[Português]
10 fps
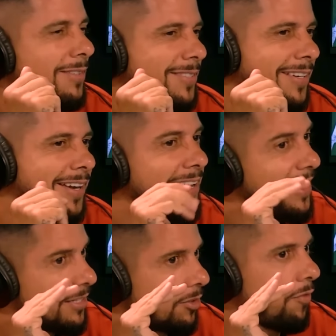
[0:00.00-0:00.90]
de você.
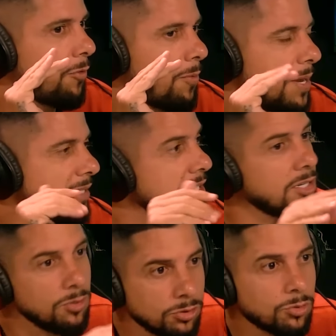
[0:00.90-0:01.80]
Então ficou meio assim.
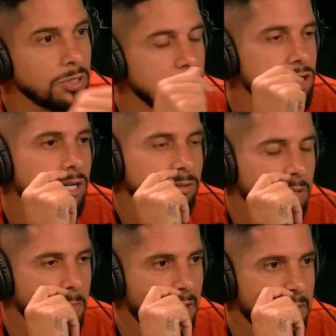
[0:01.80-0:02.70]
E os corintianos
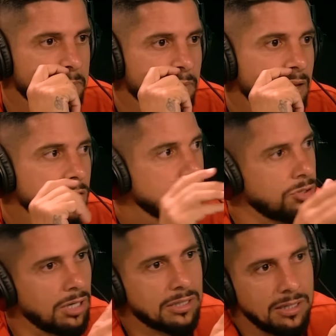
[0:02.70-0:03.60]
também.
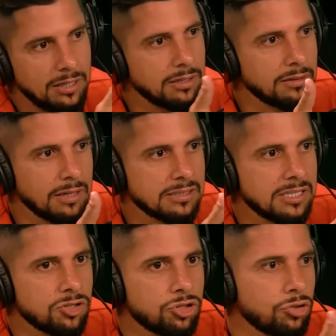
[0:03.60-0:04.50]
Só que,
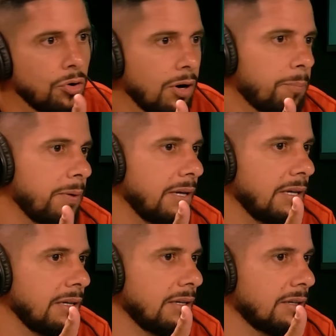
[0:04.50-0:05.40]
assim,
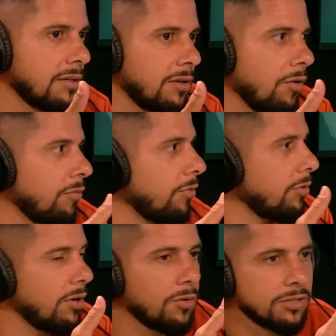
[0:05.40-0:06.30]
shopping eu
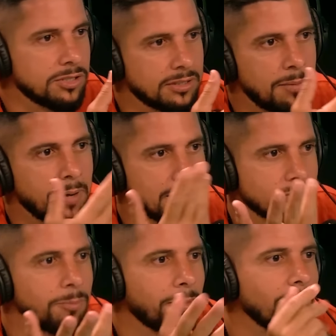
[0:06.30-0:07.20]
vou onde tem mais
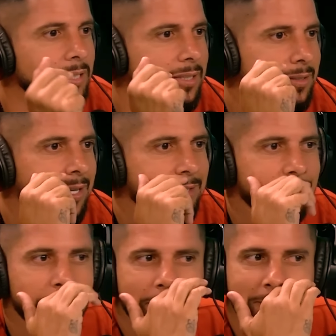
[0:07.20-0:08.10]
São Paulino, né? Então.